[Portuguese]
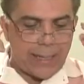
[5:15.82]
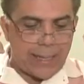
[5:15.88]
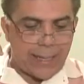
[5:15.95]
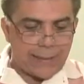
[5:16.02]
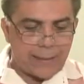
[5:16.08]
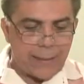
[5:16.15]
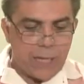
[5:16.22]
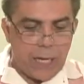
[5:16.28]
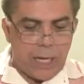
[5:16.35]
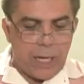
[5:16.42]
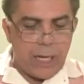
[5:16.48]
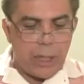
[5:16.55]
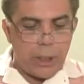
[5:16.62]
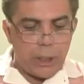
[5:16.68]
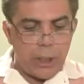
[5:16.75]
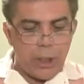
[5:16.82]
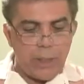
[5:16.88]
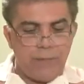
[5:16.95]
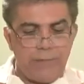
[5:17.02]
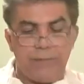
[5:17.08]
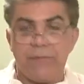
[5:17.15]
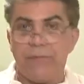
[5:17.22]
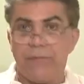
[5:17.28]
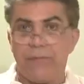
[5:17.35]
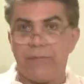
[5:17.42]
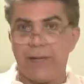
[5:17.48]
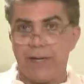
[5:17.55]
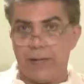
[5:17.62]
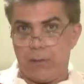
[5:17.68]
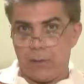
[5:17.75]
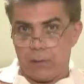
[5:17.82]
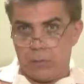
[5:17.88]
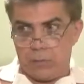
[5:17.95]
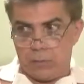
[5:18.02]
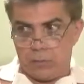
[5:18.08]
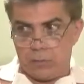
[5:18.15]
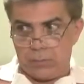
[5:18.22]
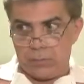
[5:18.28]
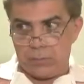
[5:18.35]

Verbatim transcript: Caterine Franco.